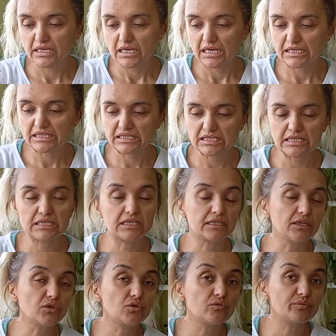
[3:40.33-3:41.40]
Arada sırada
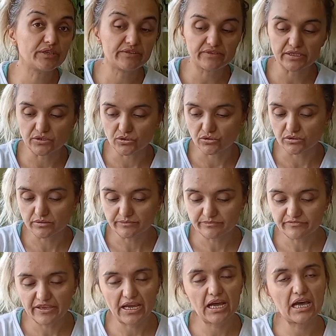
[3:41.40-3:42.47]
gübre veriyorum
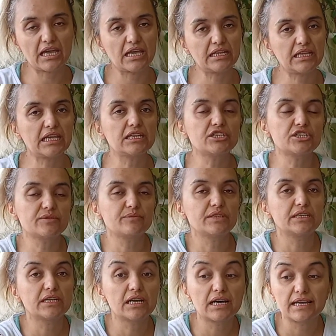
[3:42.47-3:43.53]
ve gayet gelişimleri
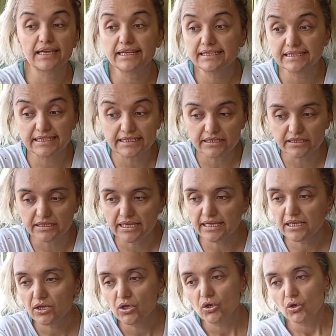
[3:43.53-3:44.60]
gayet
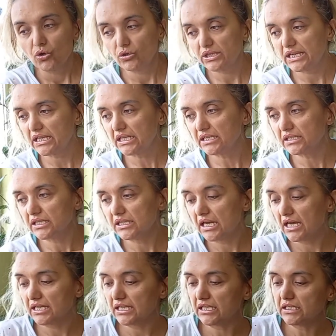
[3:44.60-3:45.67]
yerinde. Ötekileri de
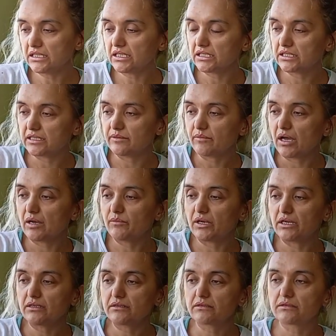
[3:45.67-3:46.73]
daha yeni diktim
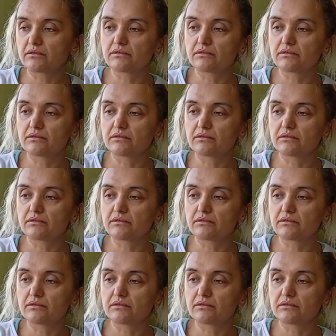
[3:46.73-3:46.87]
ama